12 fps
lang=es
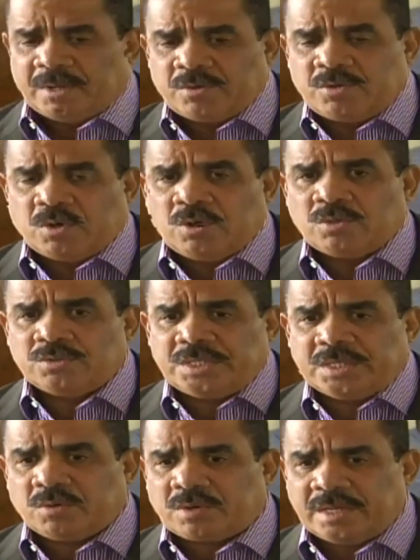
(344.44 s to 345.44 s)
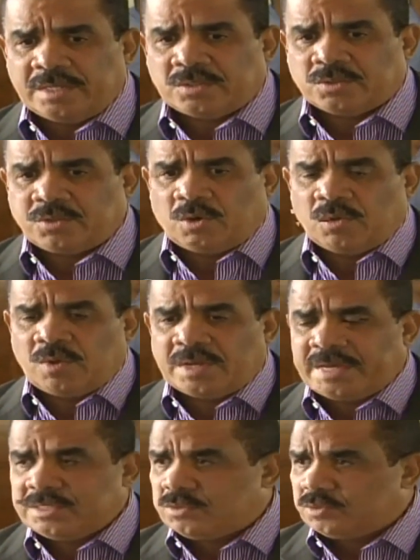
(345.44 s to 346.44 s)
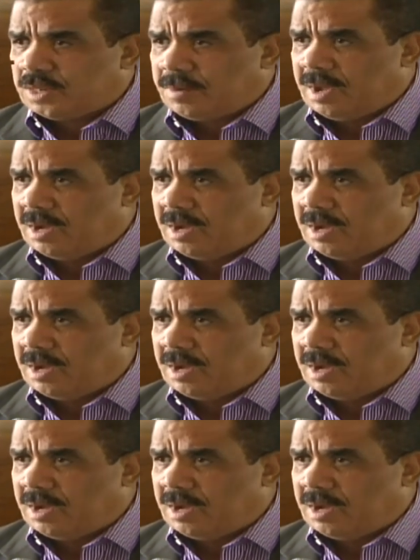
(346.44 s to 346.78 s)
Pero yo digo que todos han hecho un